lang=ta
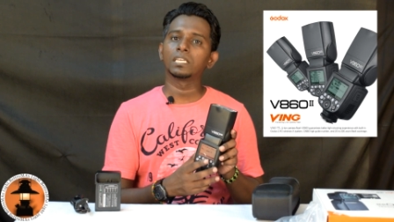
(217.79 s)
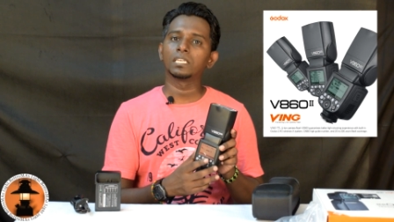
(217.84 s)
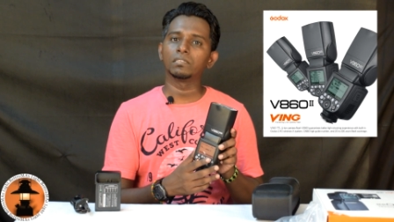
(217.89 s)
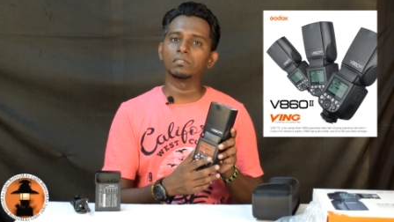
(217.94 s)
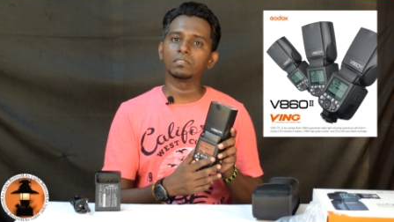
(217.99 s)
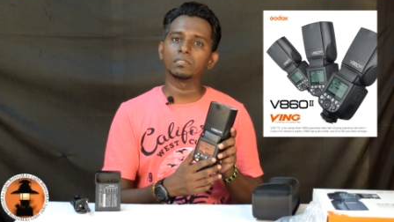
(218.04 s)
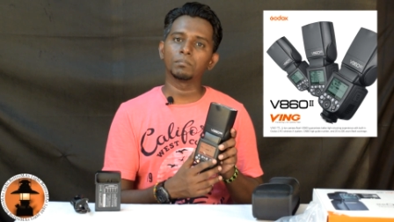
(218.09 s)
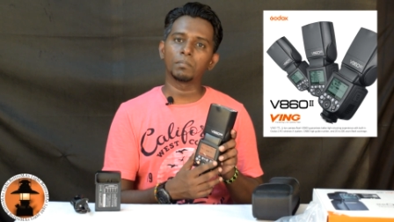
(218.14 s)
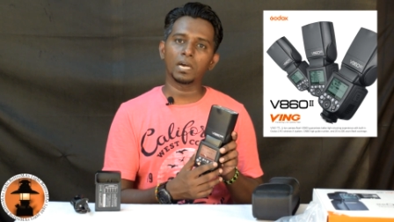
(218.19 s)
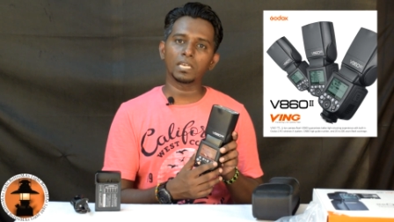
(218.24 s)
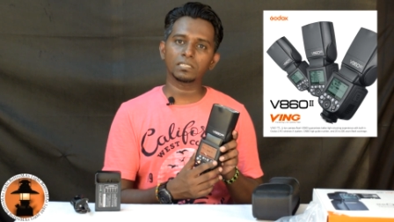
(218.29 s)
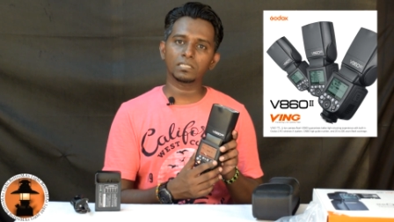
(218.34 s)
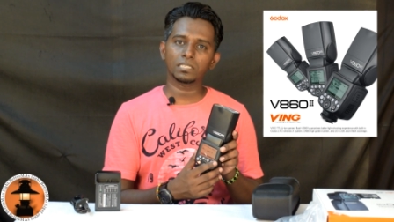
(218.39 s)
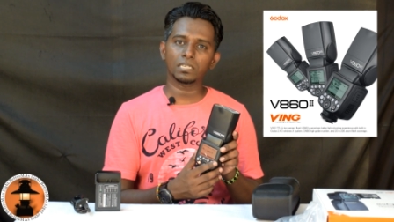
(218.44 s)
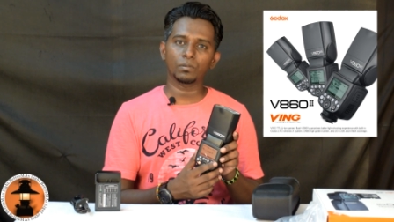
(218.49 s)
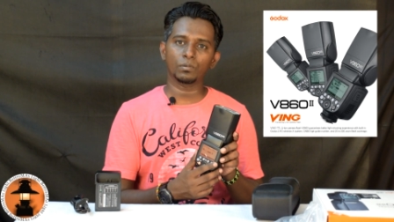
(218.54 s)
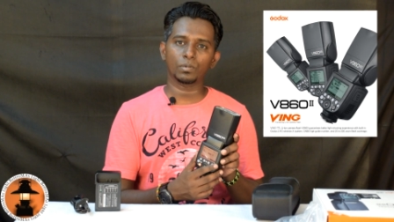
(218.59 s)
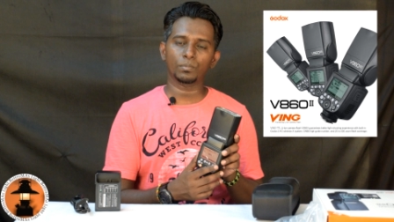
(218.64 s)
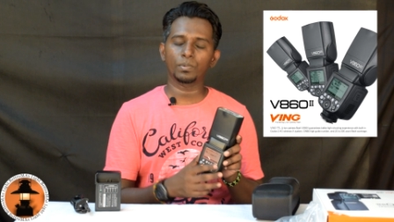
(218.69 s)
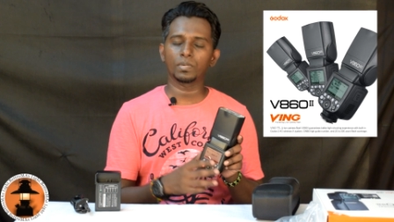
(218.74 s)
இது வந்து
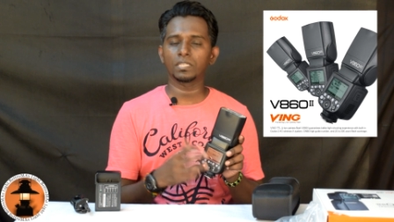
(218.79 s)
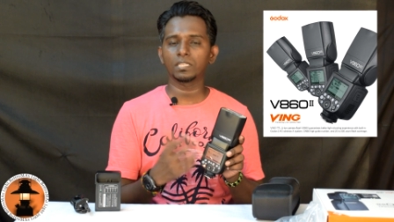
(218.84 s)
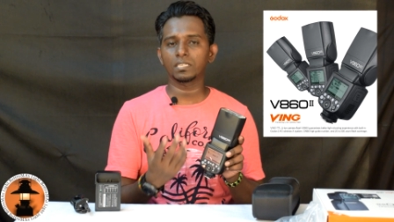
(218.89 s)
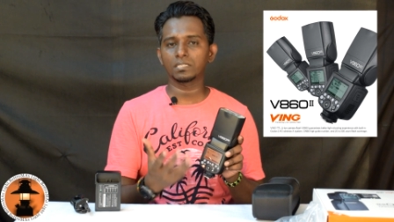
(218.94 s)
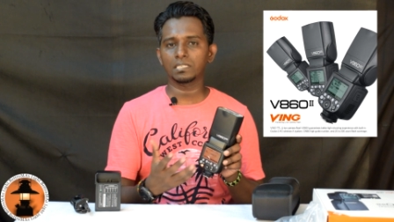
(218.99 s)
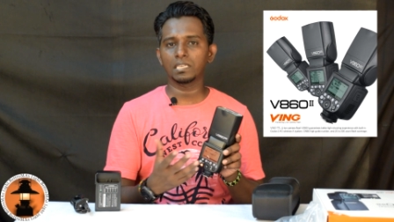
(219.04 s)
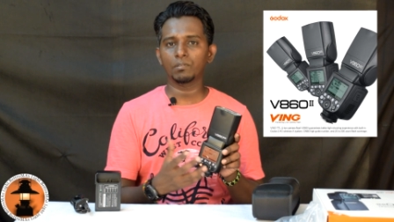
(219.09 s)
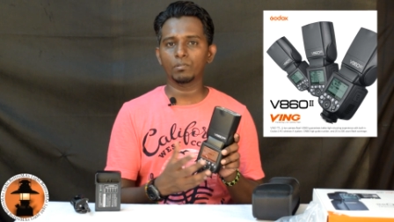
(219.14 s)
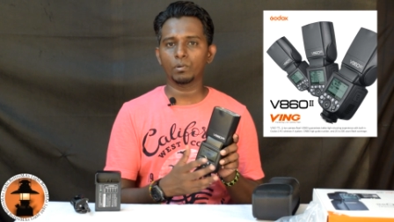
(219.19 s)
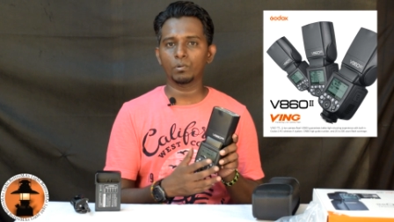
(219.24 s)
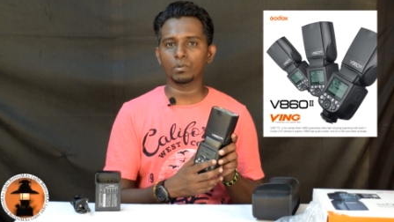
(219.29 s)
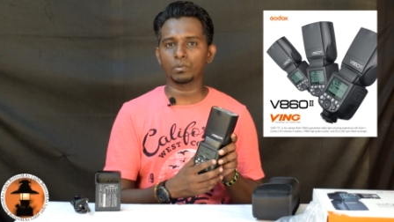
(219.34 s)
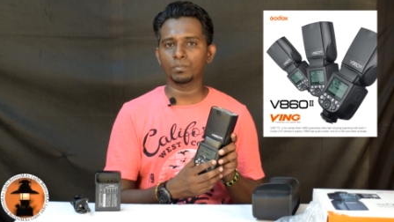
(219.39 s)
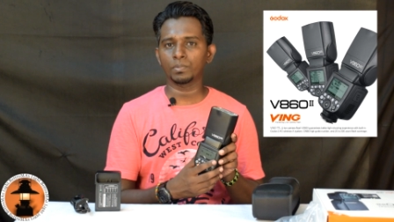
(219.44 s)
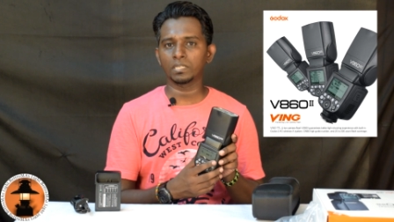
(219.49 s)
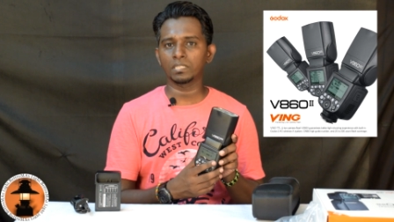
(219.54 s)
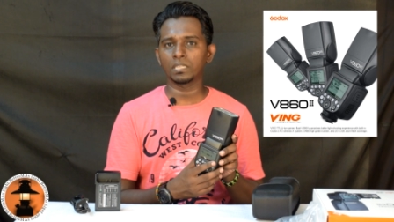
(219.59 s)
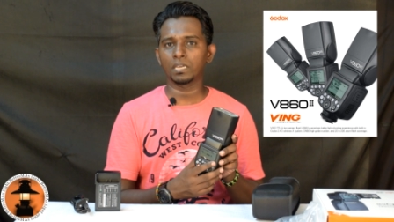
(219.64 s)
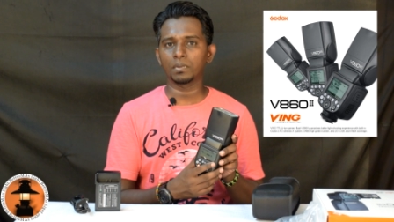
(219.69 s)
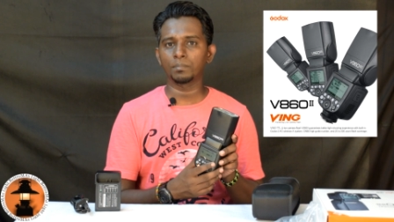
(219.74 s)
மாஸ்டராக ஒர்க் பண்ணுதா ஸ்லேவாக ஒர்க்
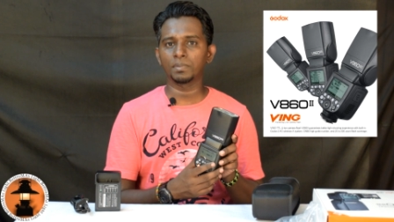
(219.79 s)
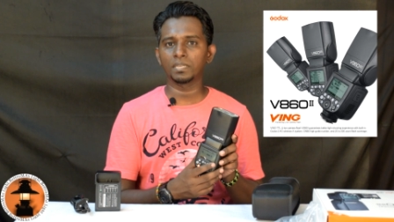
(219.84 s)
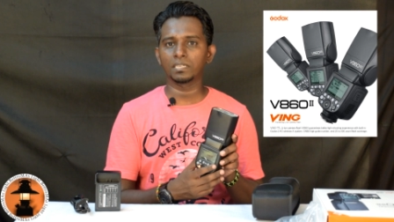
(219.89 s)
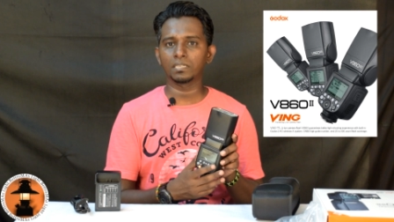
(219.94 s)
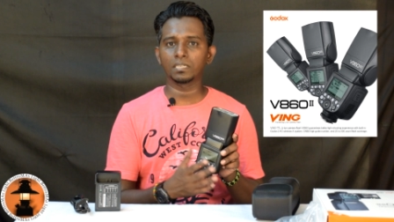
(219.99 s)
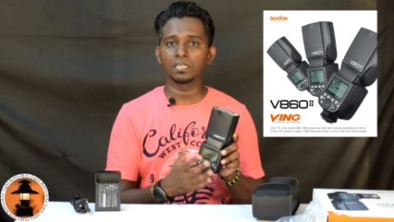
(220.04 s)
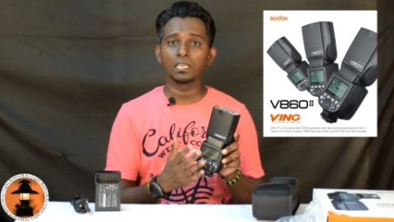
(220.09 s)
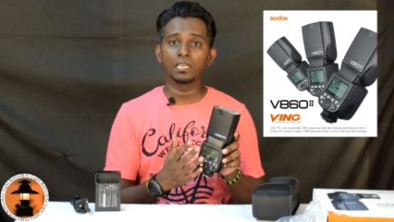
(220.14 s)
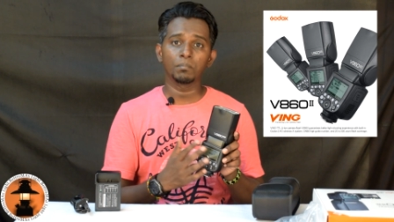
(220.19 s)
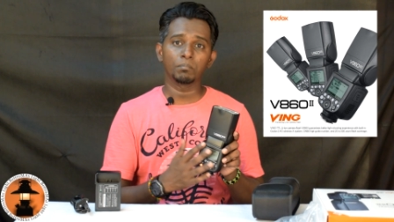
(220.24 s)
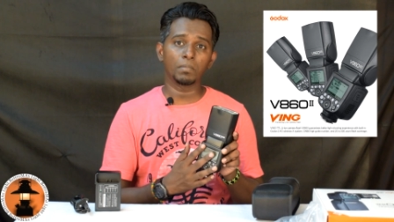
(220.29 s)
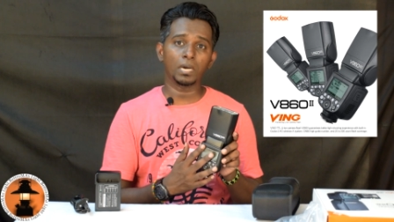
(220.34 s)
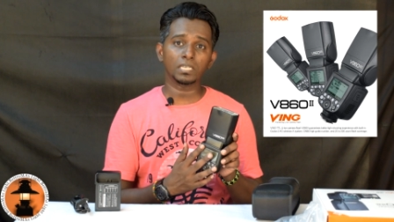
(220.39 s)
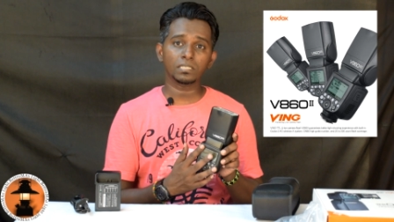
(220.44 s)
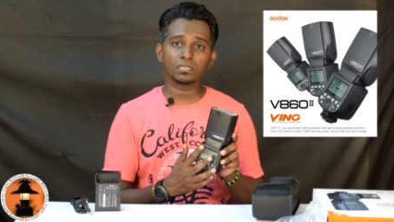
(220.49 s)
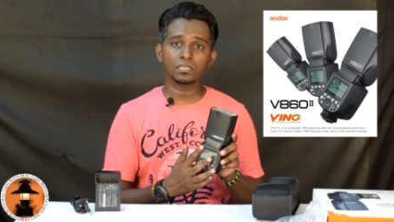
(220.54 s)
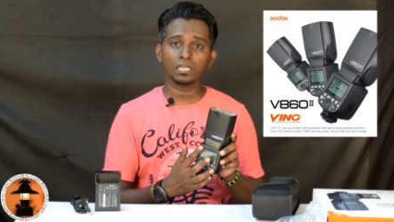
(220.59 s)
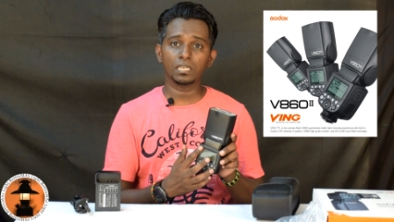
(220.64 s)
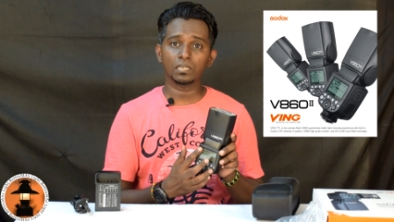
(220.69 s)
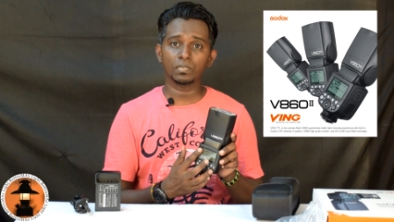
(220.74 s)
பண்ணுதா அப்படின்ட்டு
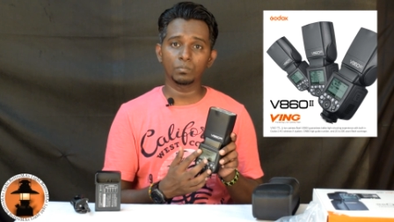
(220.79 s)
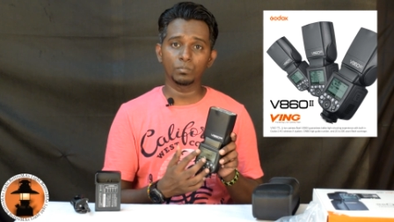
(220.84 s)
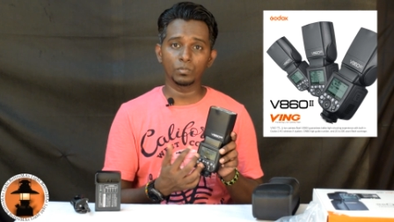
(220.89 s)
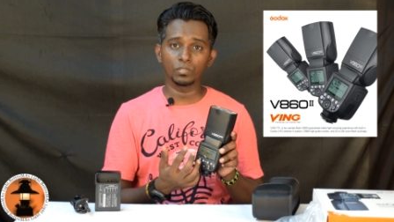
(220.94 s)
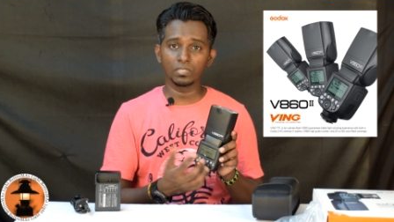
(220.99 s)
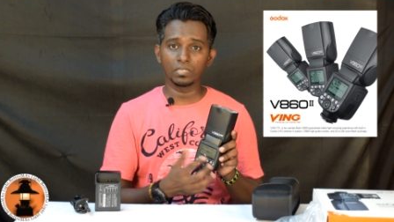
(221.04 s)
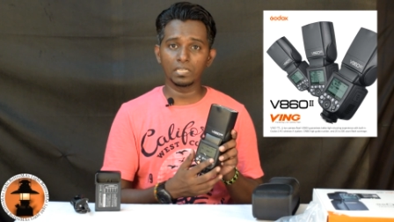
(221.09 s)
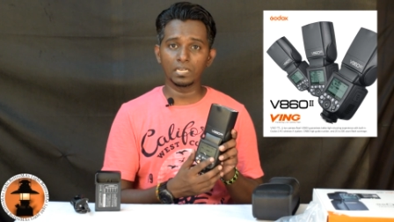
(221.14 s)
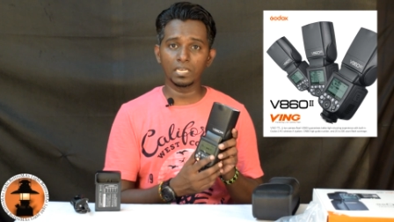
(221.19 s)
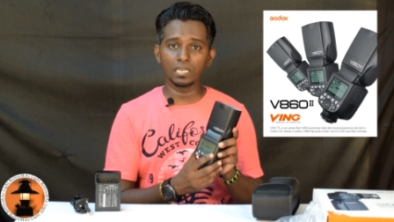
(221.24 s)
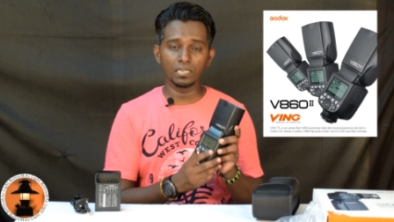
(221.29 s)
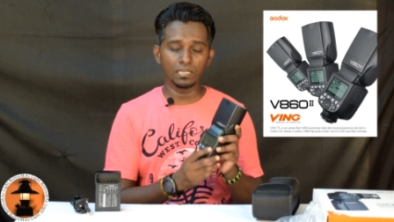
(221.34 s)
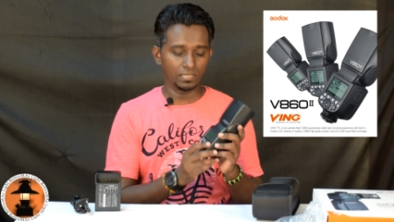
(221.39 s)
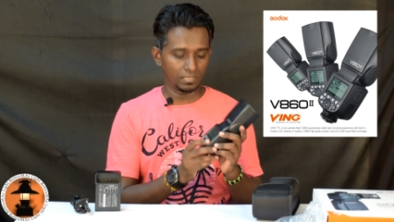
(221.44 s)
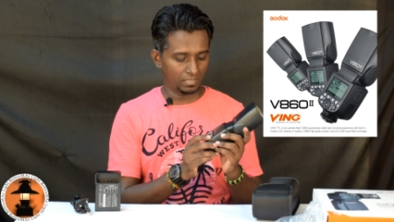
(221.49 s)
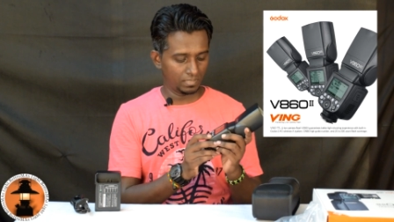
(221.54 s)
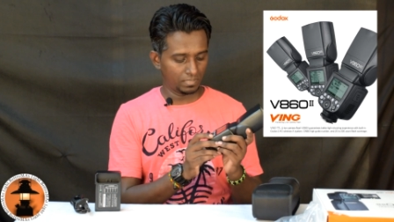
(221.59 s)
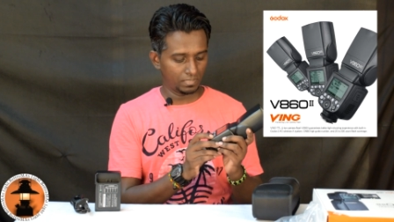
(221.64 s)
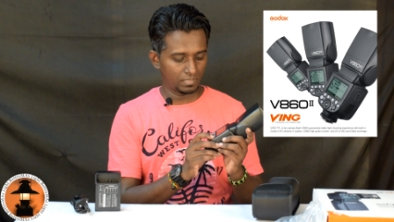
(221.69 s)
மாஸ்டராக இருக்கும்போது க்ரீனு